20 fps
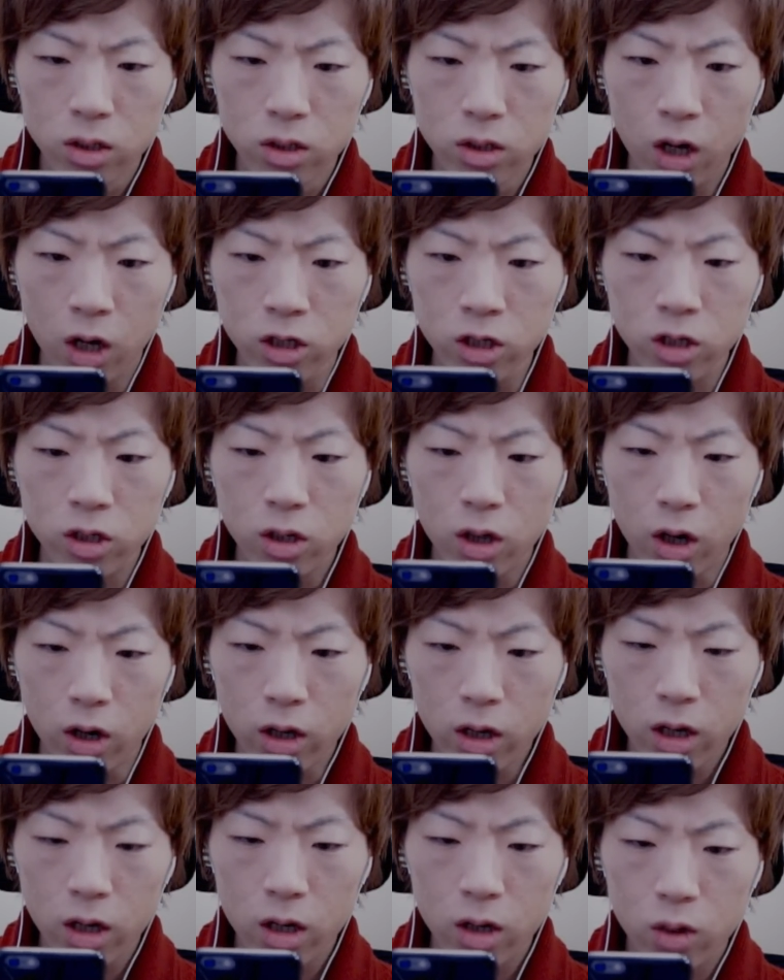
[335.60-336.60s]
何あ
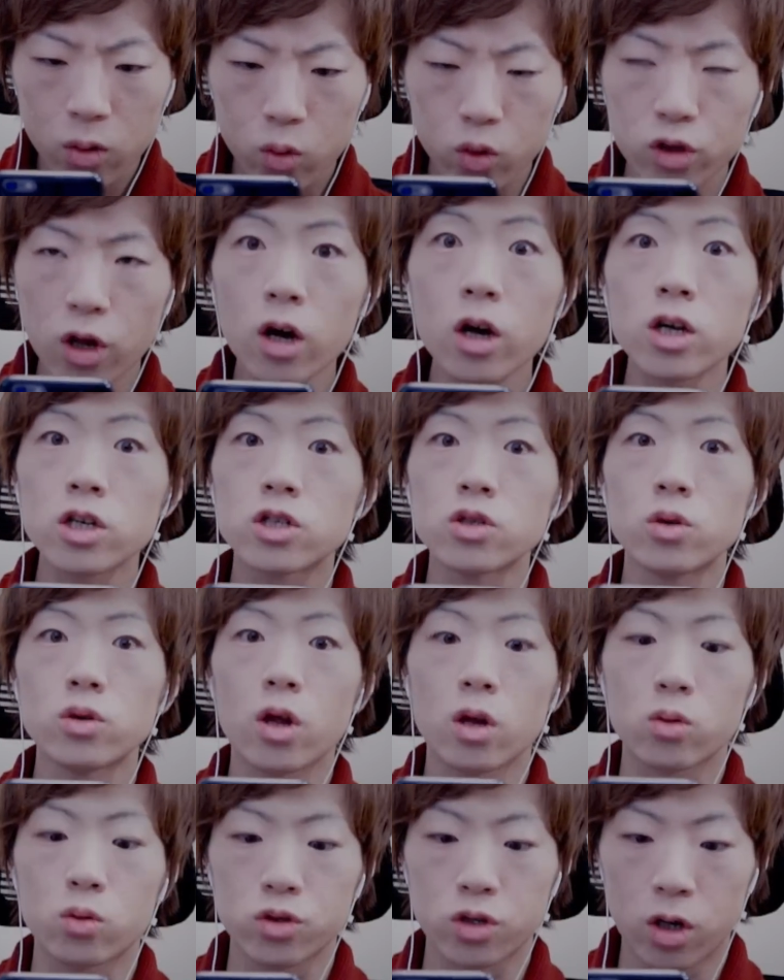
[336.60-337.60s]
れこれたけしのい
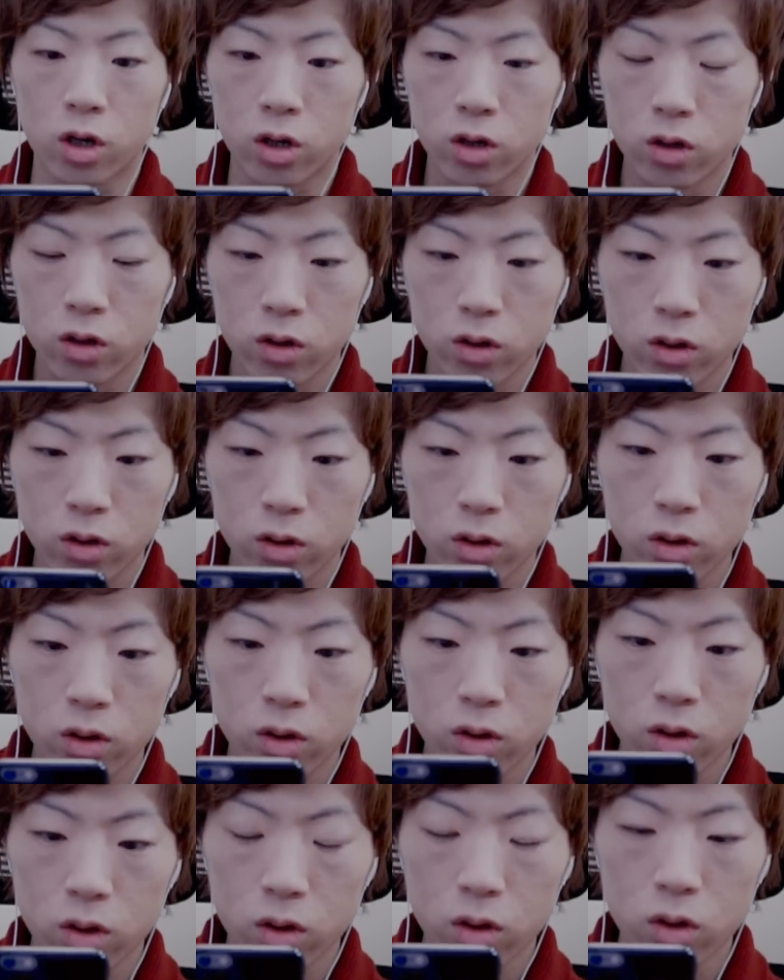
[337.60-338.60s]
たとこじゃん
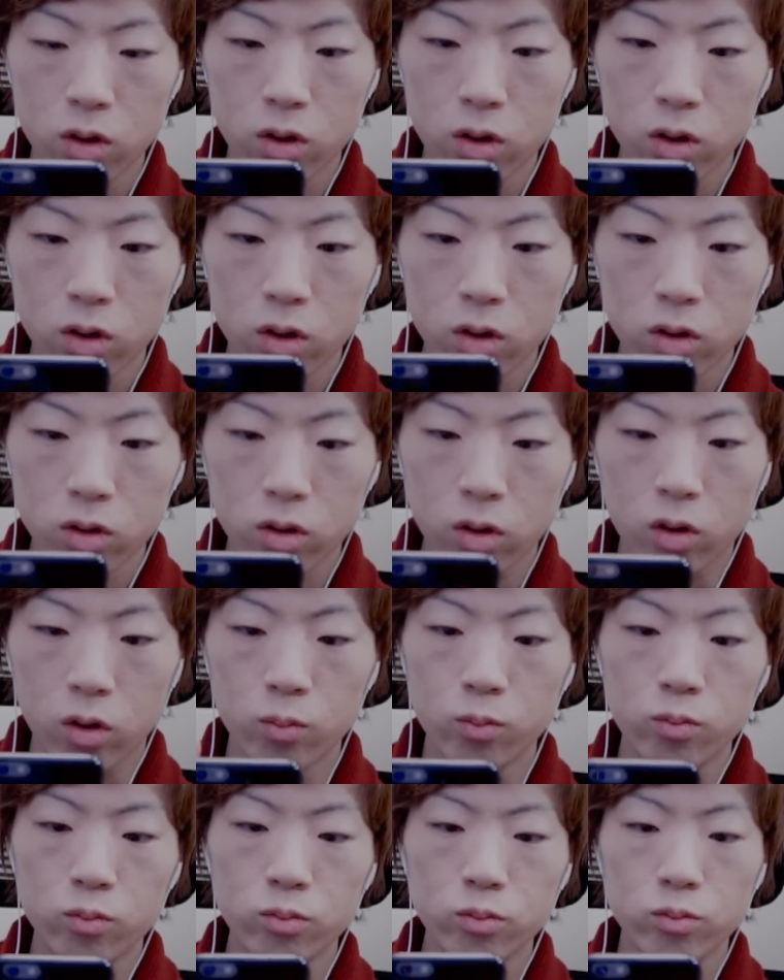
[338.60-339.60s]
なん
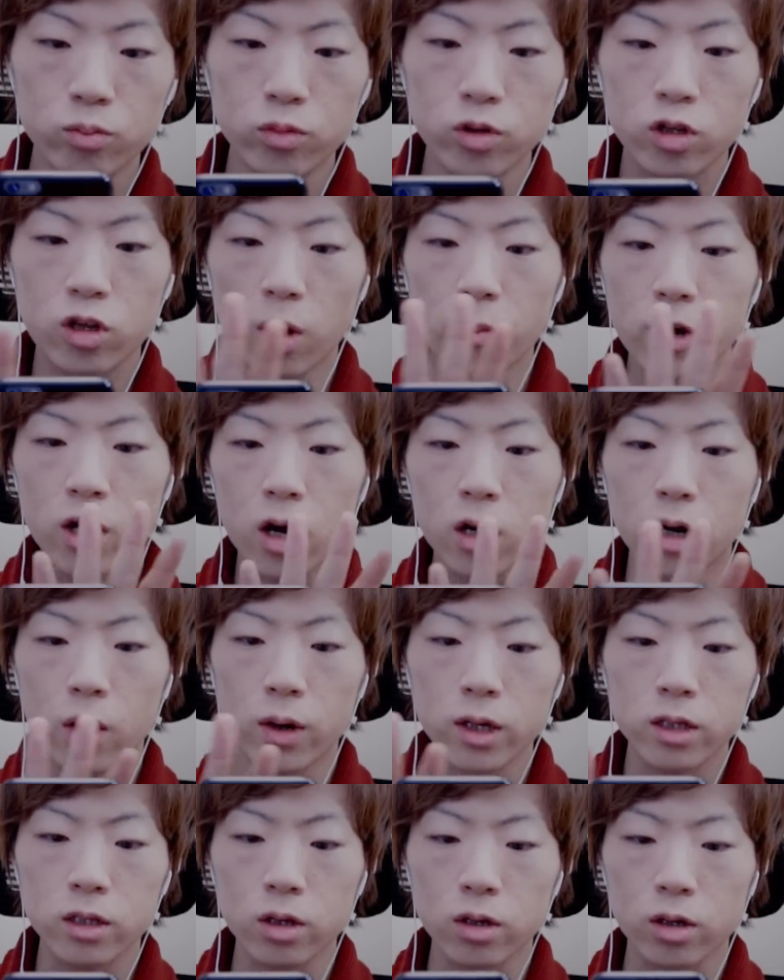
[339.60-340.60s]
か見た目が
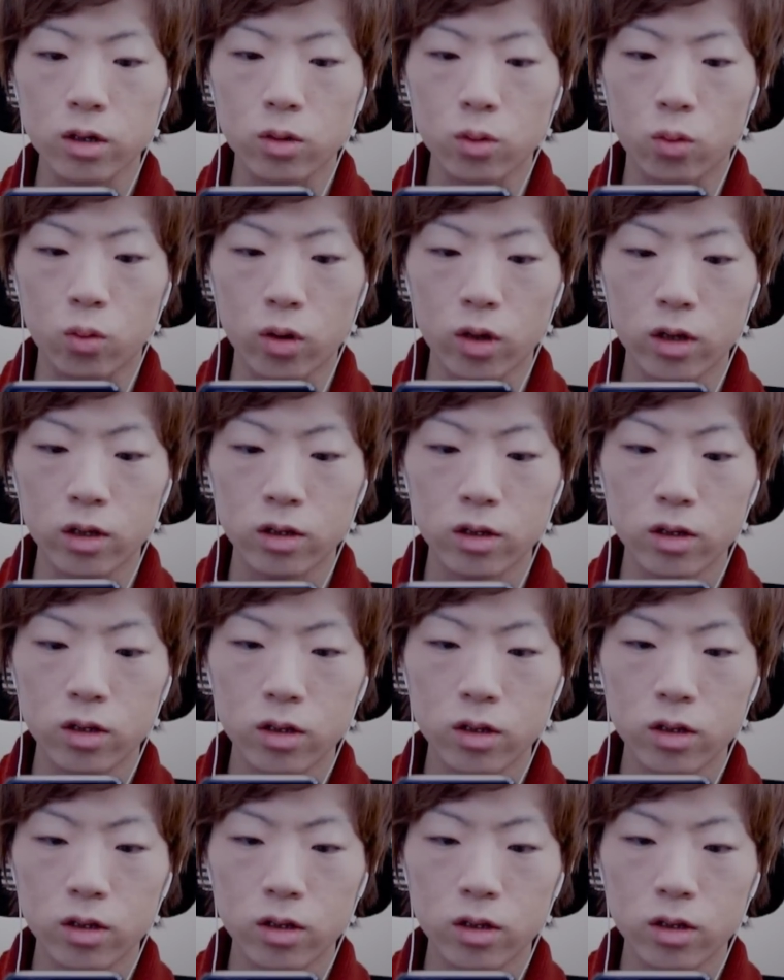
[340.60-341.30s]
変わってるけどこれ